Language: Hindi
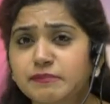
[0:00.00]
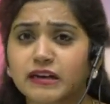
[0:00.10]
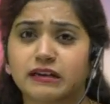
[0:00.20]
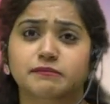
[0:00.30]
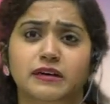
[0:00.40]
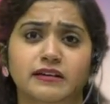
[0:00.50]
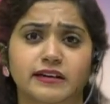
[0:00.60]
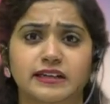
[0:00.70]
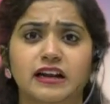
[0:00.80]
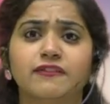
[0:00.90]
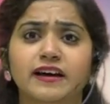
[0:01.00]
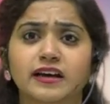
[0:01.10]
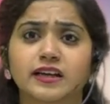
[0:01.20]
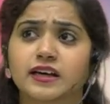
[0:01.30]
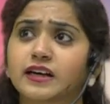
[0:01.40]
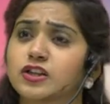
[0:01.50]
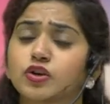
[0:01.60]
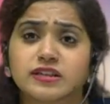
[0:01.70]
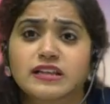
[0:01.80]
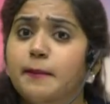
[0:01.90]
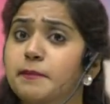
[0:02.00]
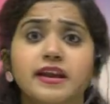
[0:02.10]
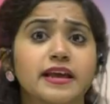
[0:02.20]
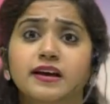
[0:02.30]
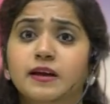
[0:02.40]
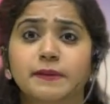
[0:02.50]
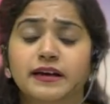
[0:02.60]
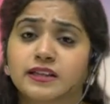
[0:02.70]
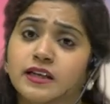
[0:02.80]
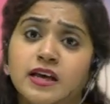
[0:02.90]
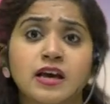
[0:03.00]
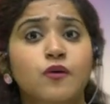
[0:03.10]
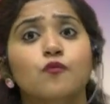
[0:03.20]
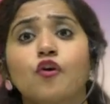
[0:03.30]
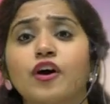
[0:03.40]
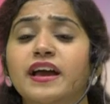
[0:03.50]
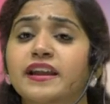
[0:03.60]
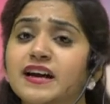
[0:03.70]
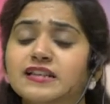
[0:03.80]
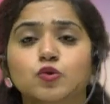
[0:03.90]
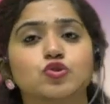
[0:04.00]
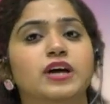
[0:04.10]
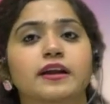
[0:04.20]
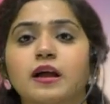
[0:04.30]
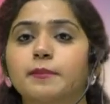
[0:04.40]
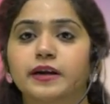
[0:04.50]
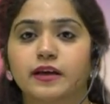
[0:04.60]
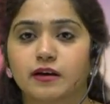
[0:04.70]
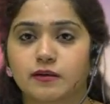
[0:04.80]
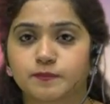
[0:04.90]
रट्टा फाई करके गए थे एग्जाम में नहीं कर पाए थे वो एरियाज को जानना पड़ेगा